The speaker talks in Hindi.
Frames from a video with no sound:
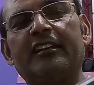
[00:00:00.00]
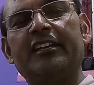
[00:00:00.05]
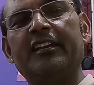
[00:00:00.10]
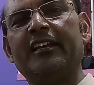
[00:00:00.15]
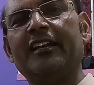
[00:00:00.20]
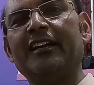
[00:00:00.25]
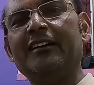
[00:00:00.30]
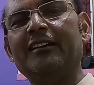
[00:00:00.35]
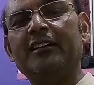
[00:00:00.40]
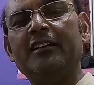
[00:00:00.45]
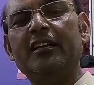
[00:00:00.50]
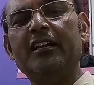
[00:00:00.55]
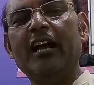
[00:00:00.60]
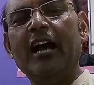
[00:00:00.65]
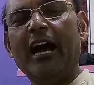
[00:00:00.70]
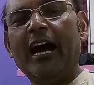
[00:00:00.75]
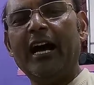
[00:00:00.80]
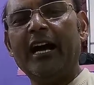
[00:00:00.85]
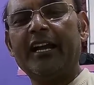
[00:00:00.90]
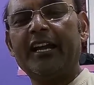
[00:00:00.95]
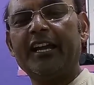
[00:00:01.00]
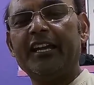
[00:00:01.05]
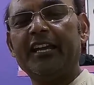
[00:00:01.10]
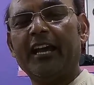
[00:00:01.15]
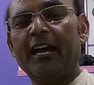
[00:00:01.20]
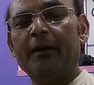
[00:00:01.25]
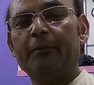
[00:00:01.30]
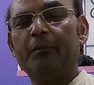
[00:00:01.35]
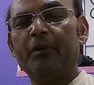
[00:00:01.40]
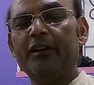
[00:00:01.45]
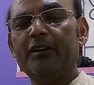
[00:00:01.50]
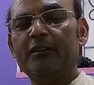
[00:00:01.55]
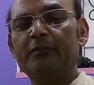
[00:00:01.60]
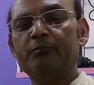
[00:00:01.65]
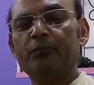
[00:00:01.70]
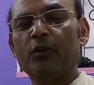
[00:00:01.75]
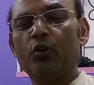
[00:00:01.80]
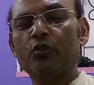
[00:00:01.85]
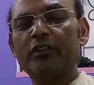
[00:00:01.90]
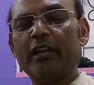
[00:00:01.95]
रखिएगा आगे यहाँ पर
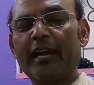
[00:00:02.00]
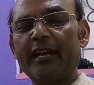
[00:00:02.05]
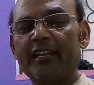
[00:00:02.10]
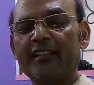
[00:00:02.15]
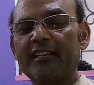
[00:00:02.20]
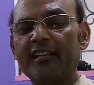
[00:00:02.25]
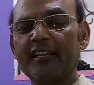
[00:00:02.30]
बहुत आगे